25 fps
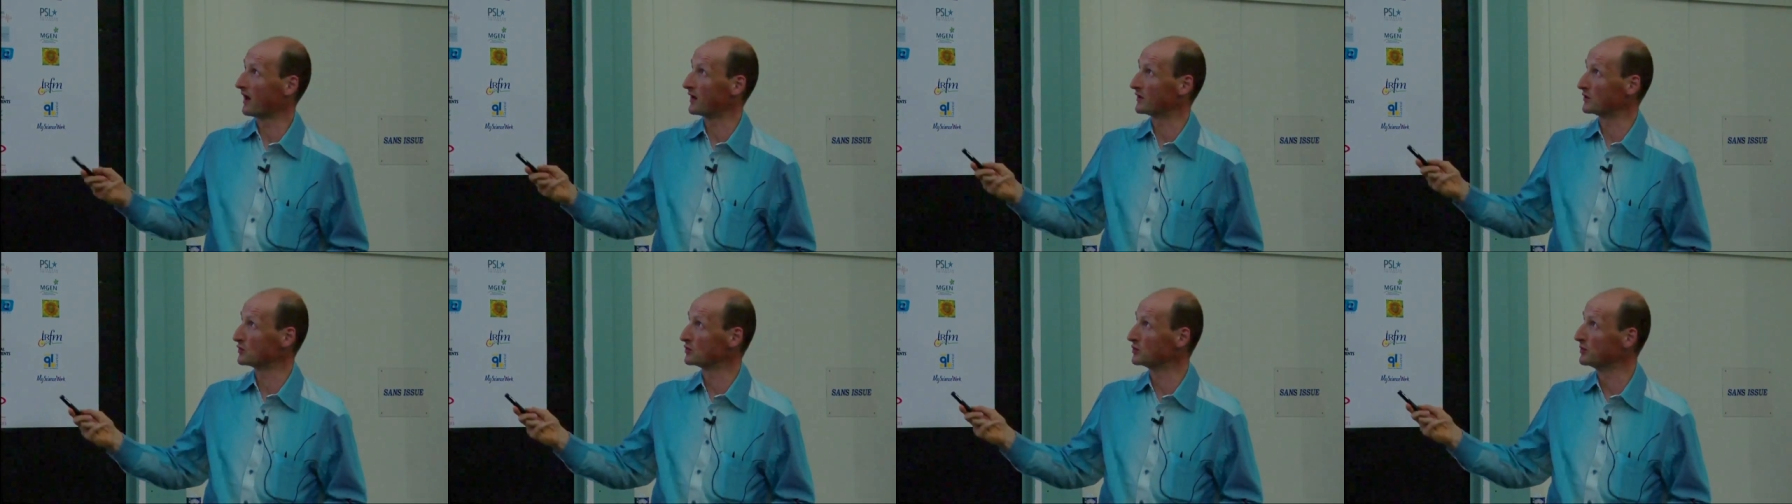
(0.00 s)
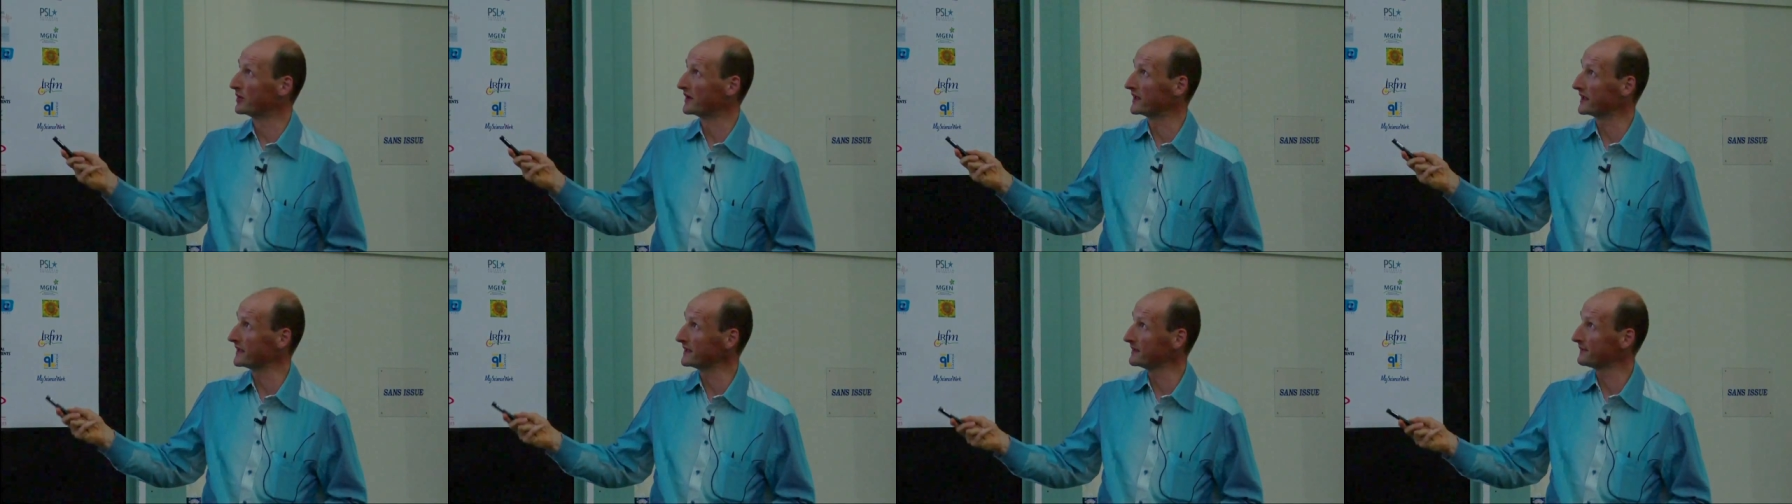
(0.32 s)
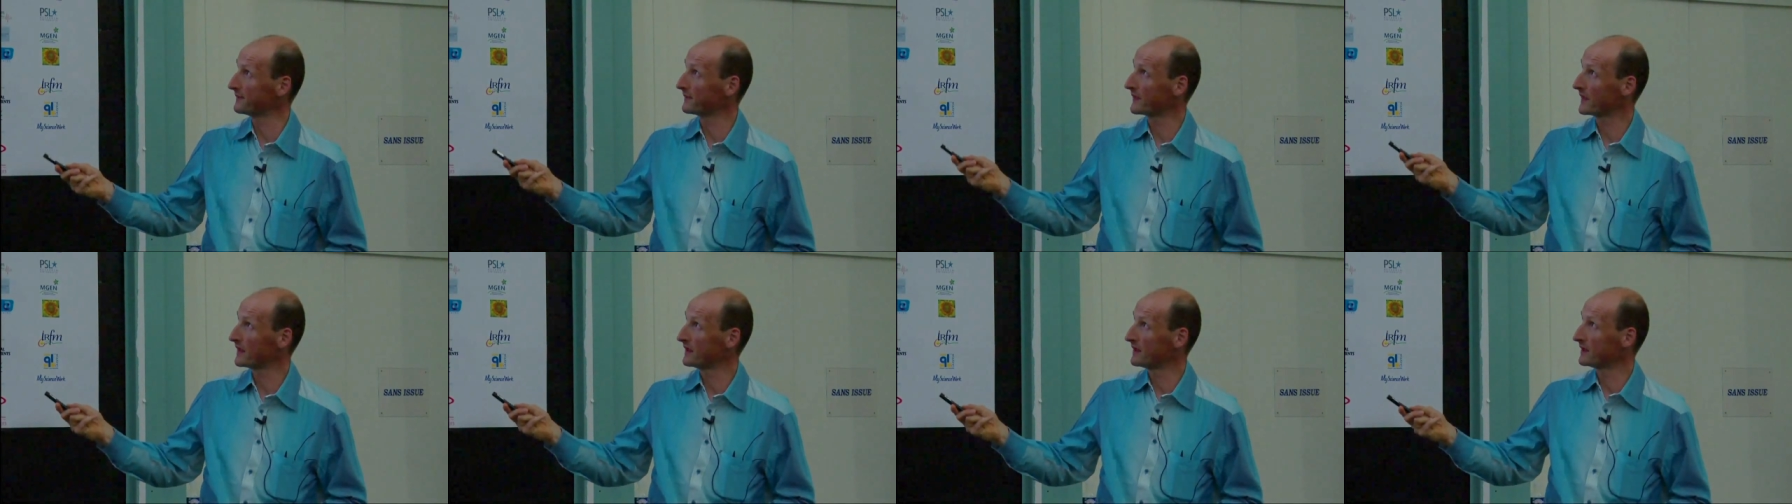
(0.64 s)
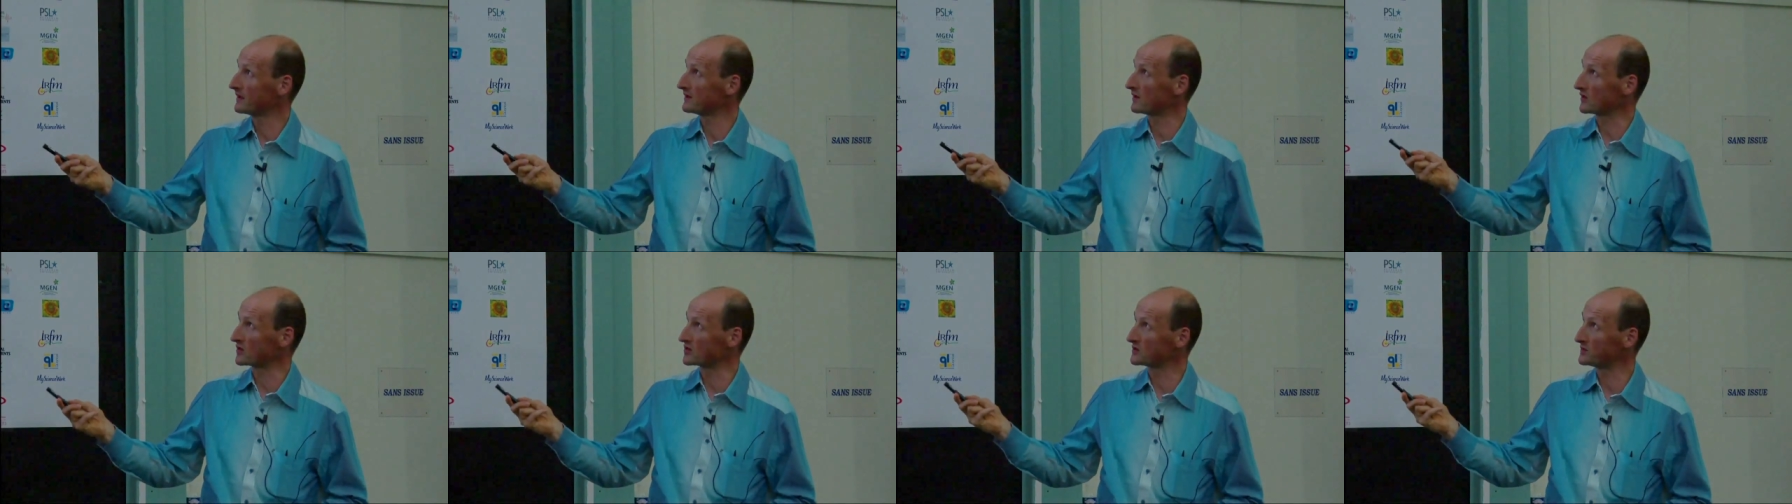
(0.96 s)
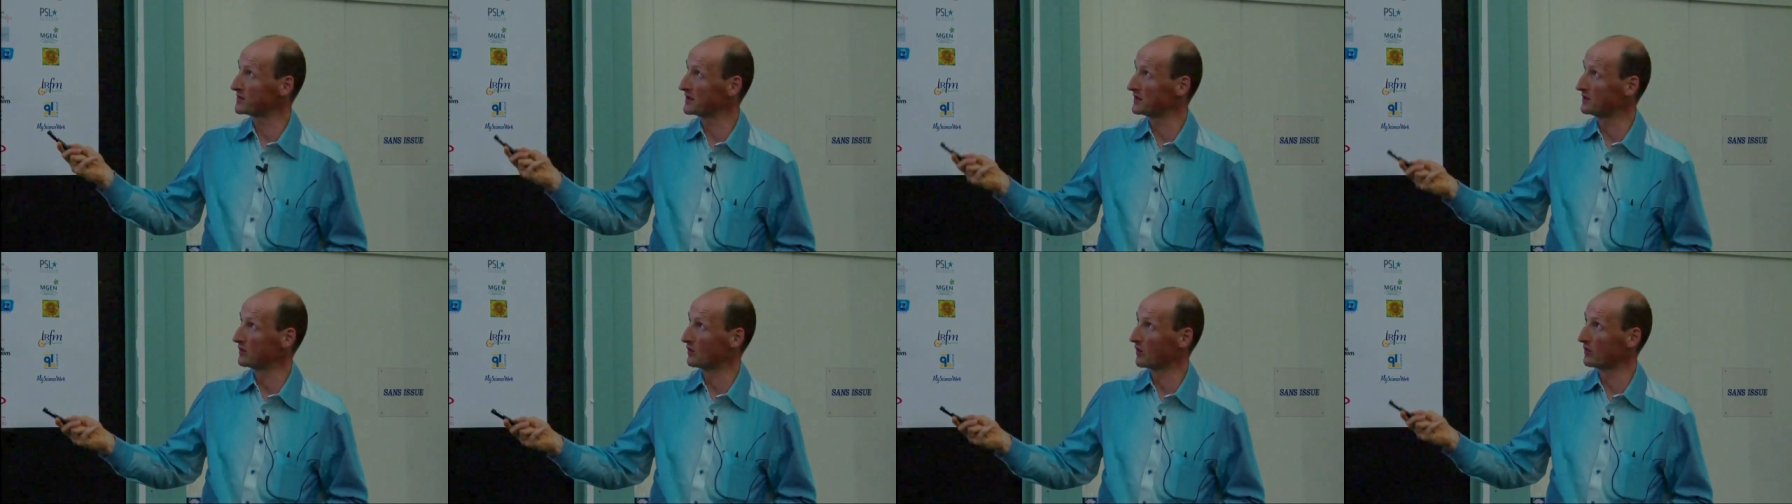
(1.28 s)
un doublé, donc
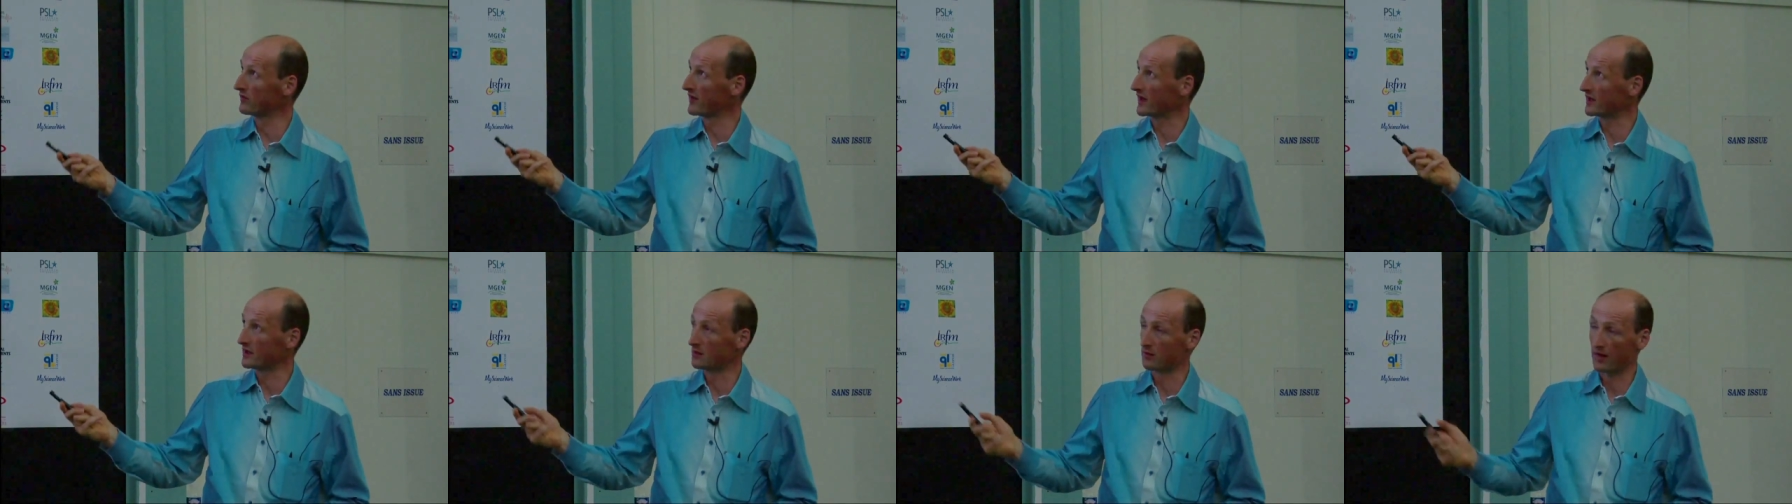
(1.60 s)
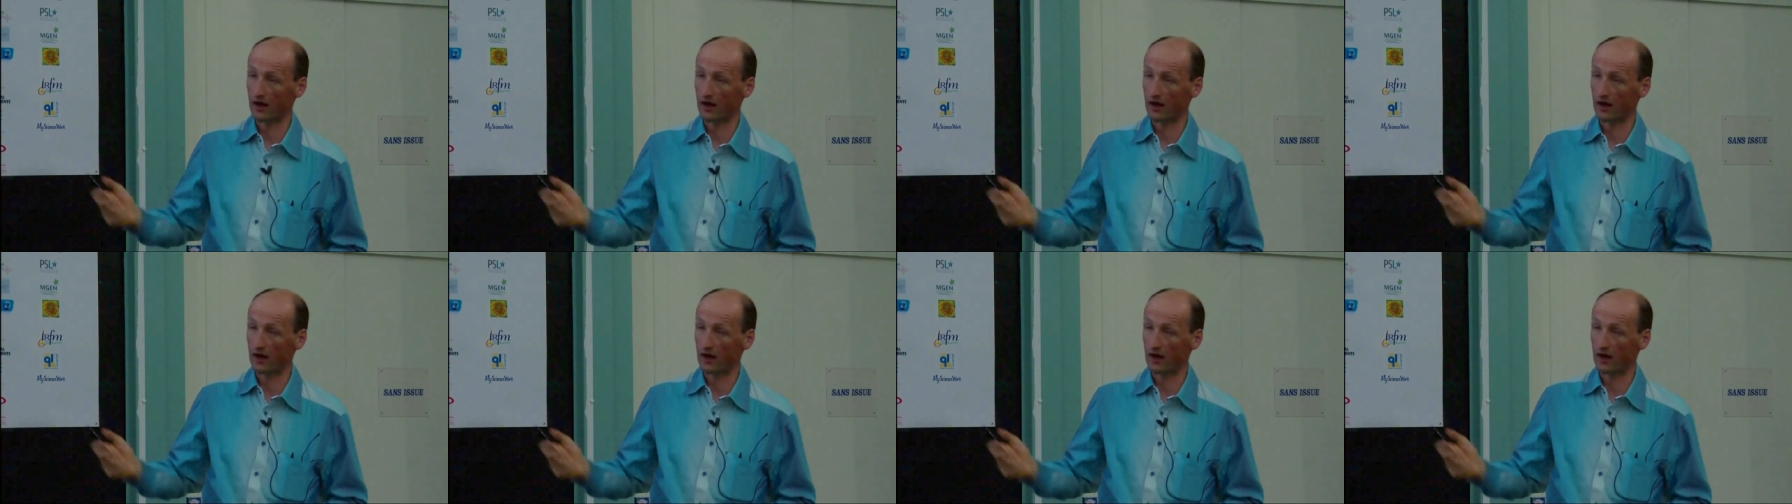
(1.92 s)
spin haut vers le